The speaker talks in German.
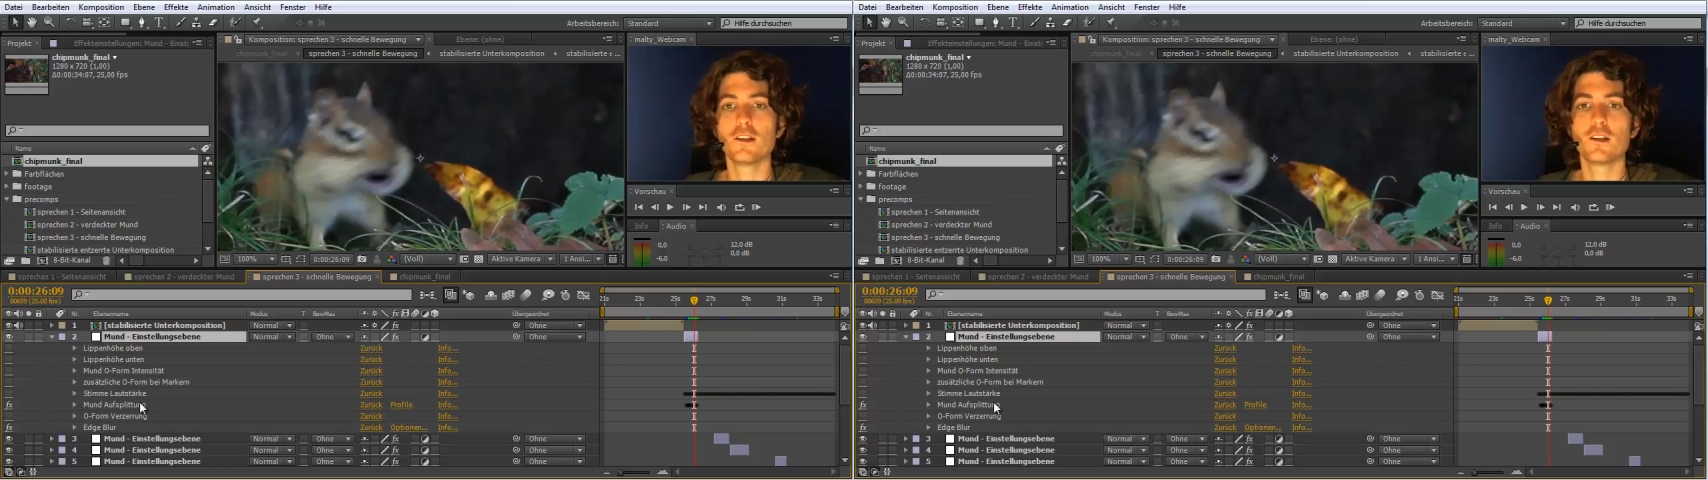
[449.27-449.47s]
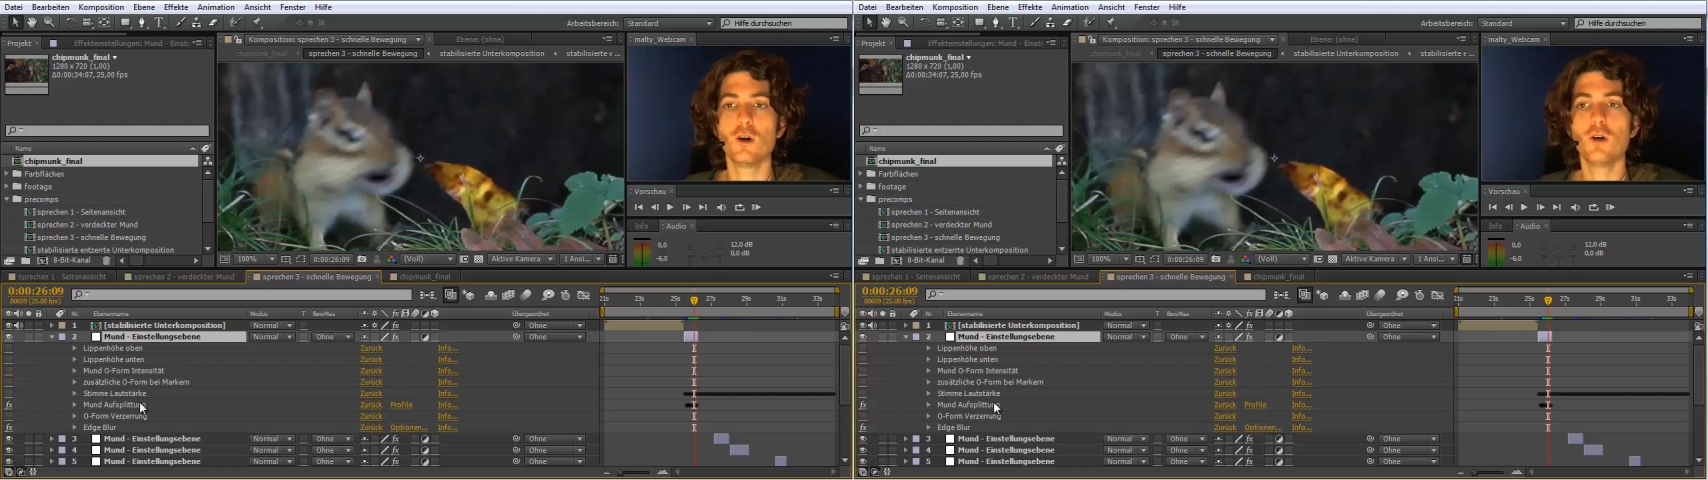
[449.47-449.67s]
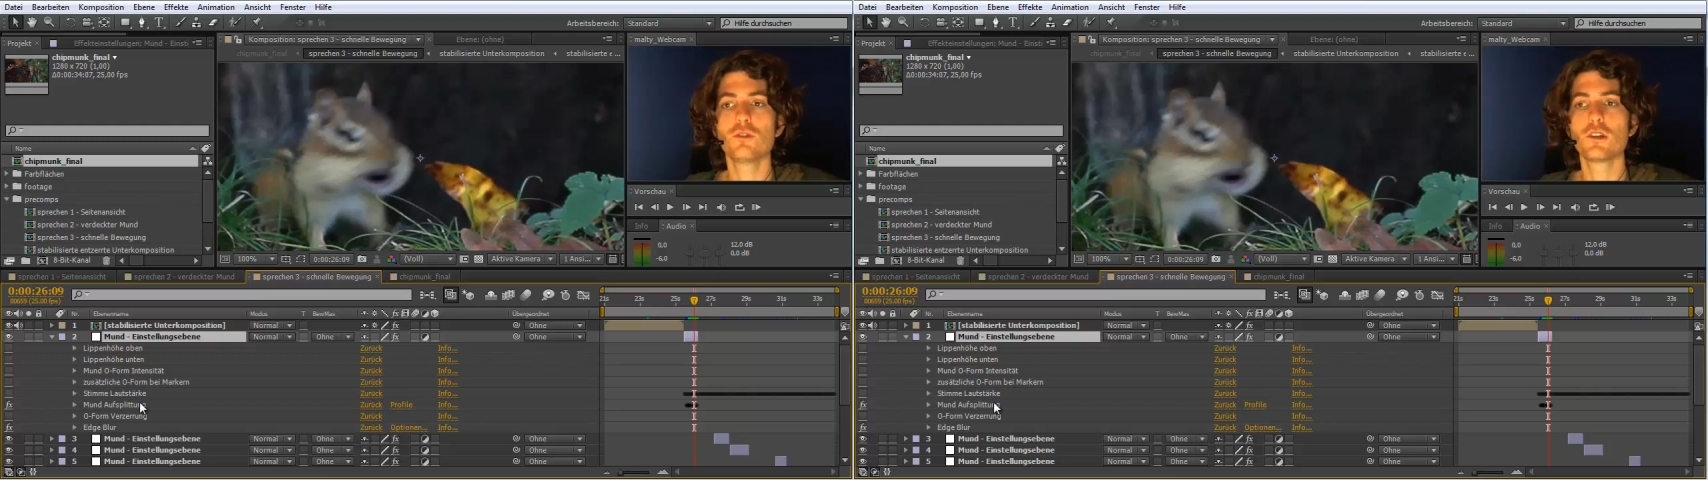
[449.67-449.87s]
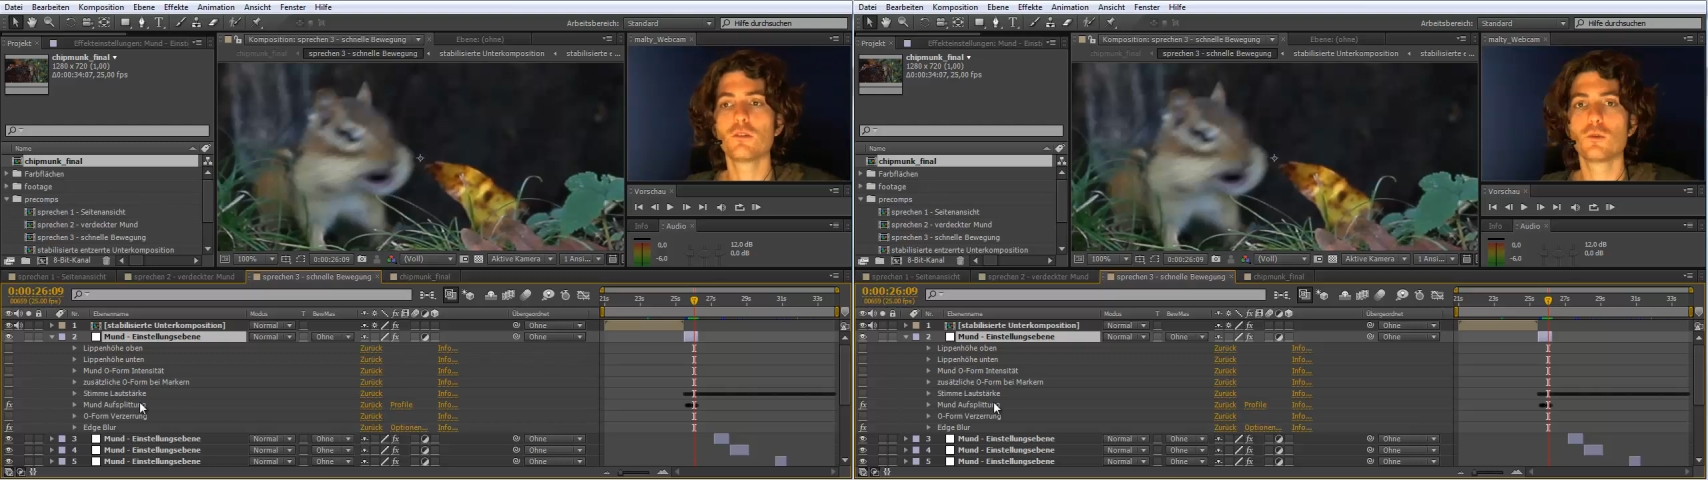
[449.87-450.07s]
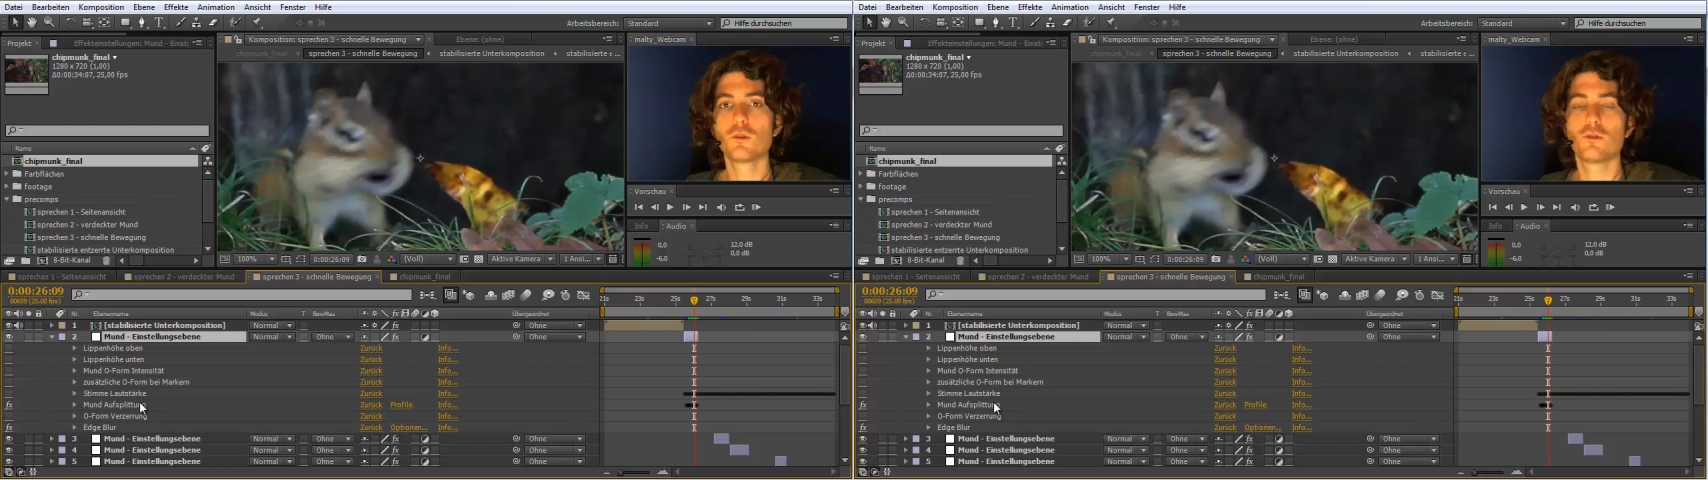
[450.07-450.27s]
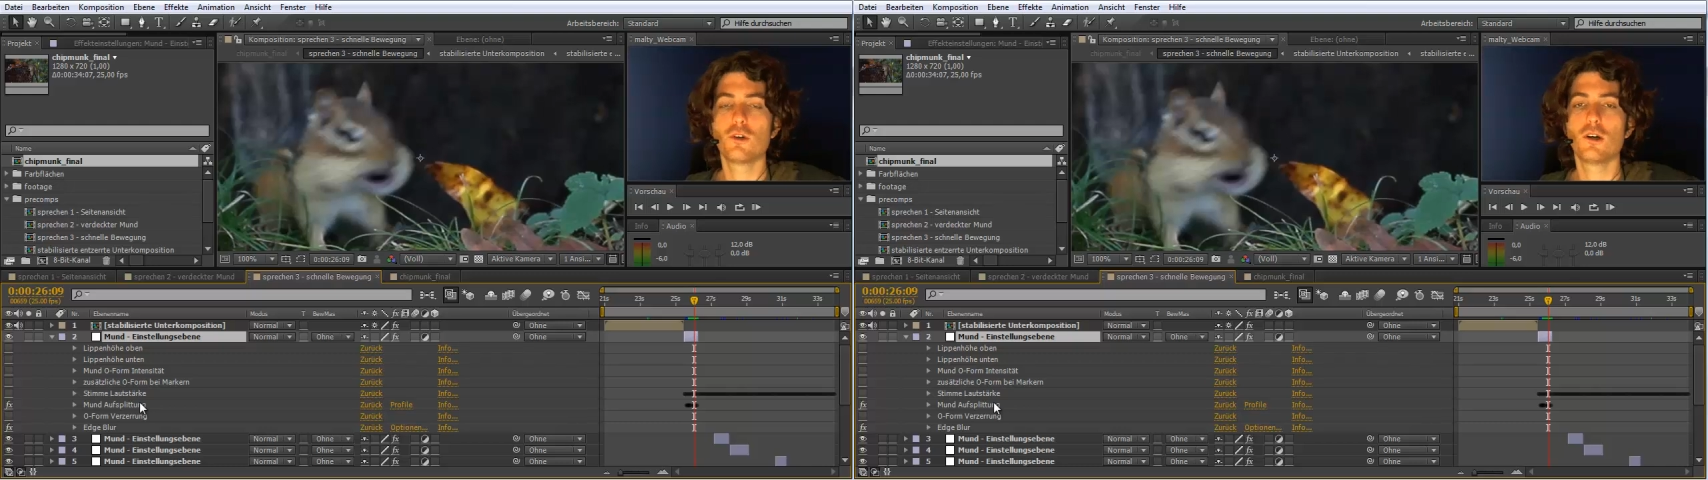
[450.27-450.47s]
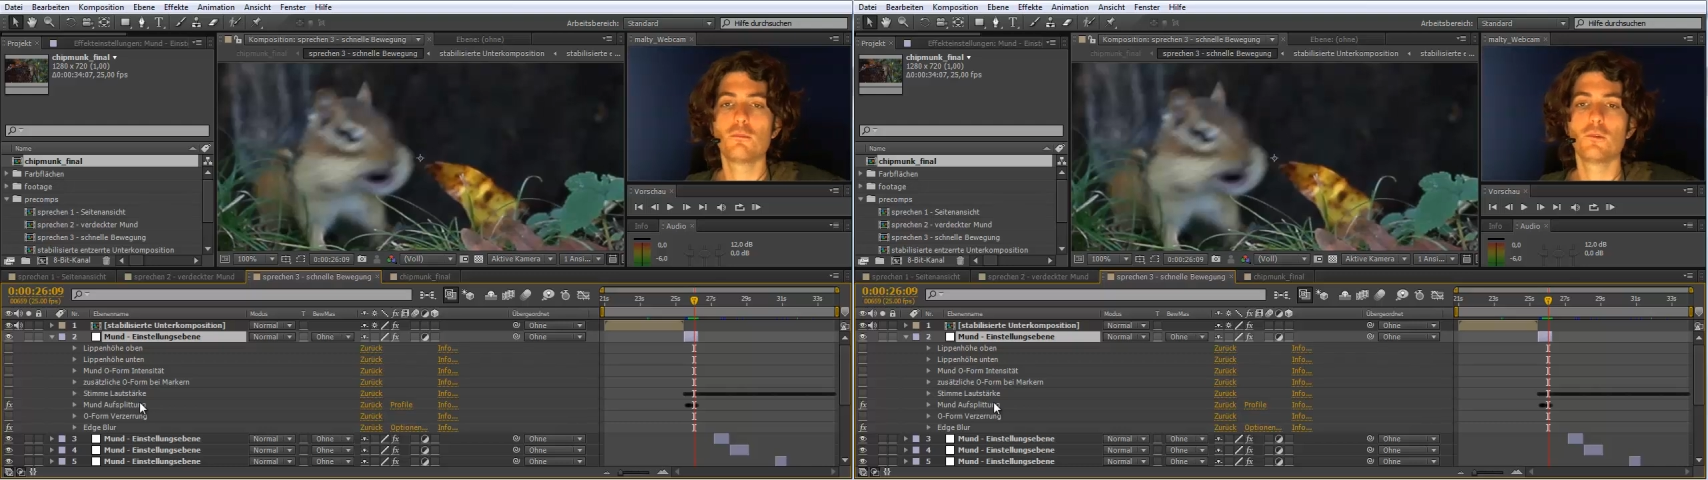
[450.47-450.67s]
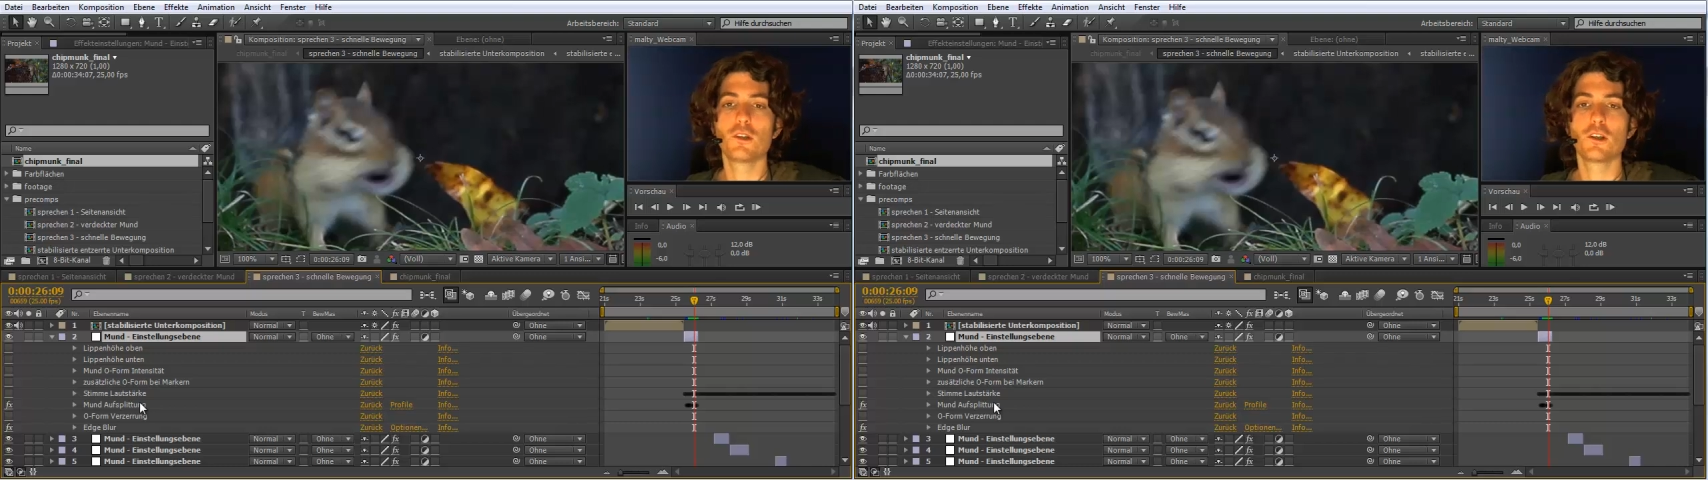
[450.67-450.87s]
den geöffneten
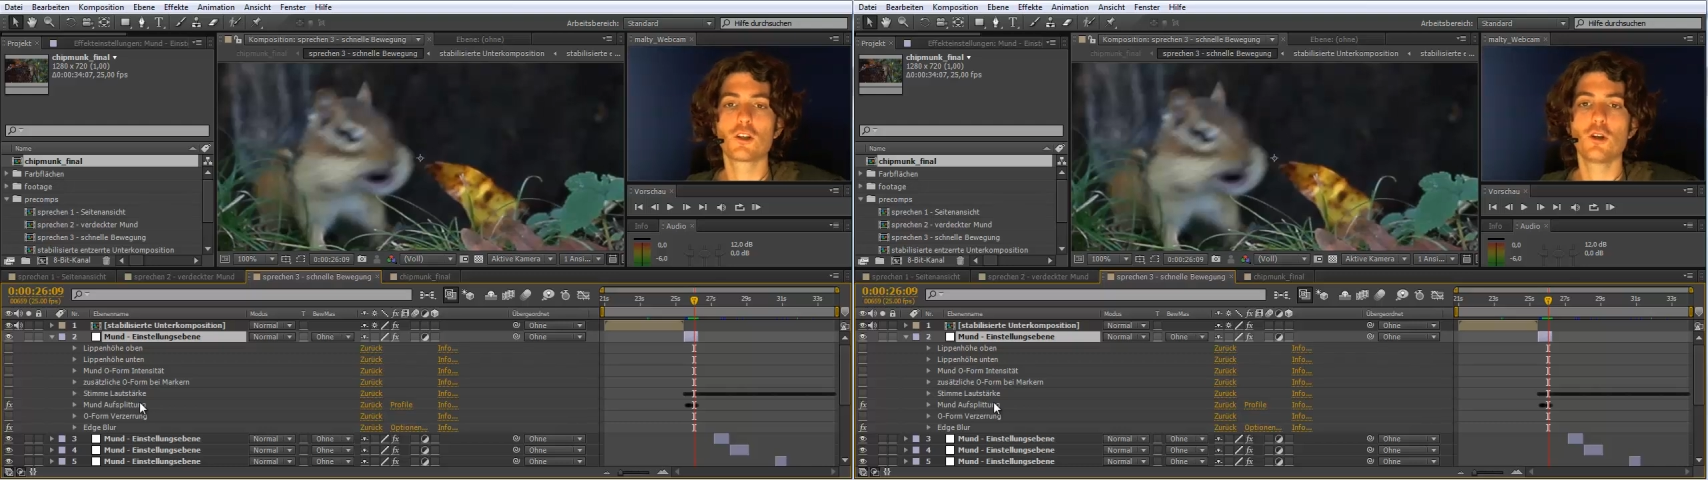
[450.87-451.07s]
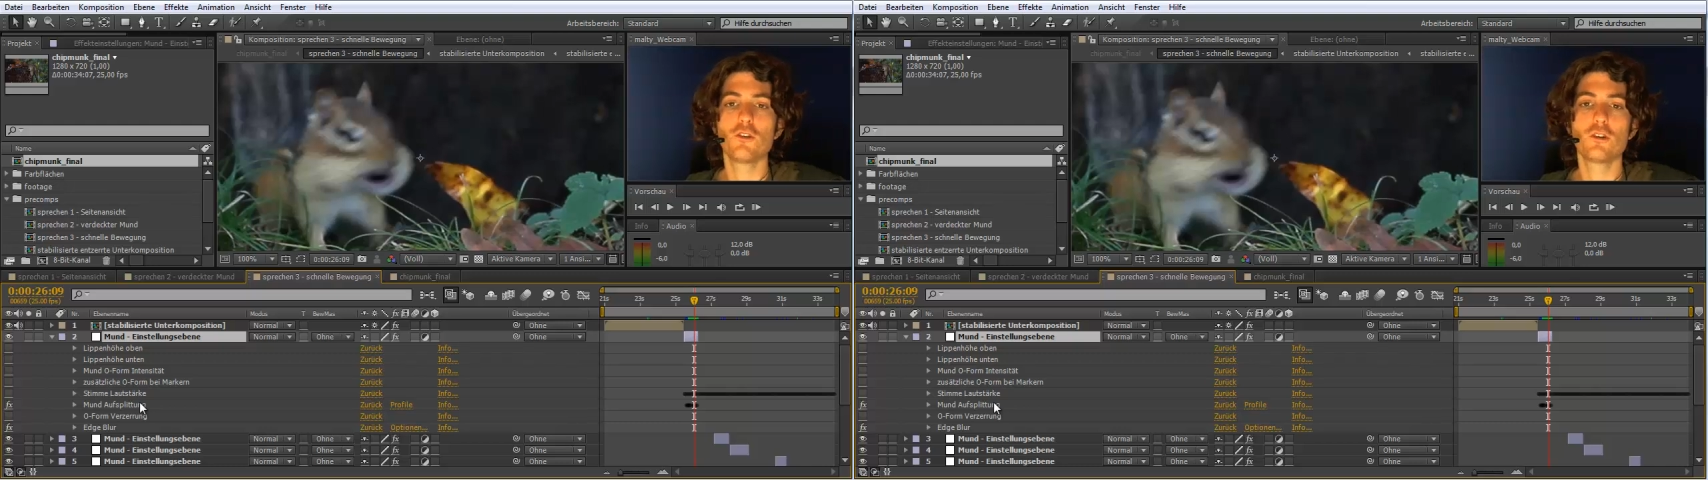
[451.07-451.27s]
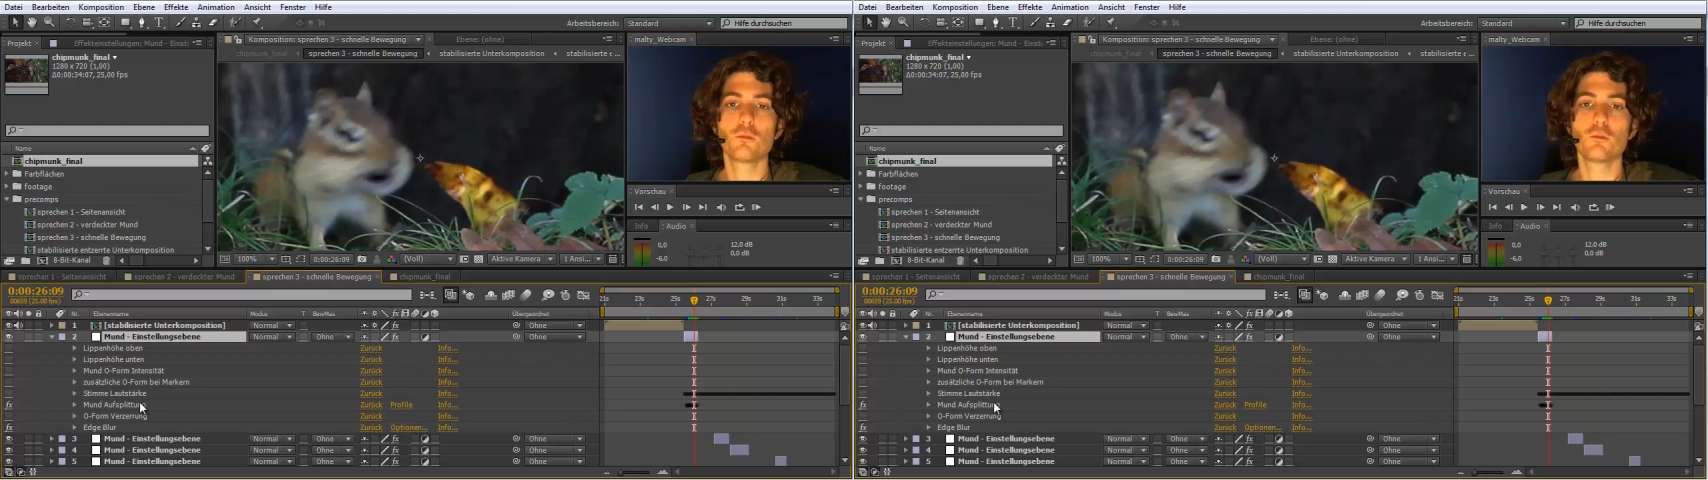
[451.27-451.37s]
Mundformen und den geschlossenen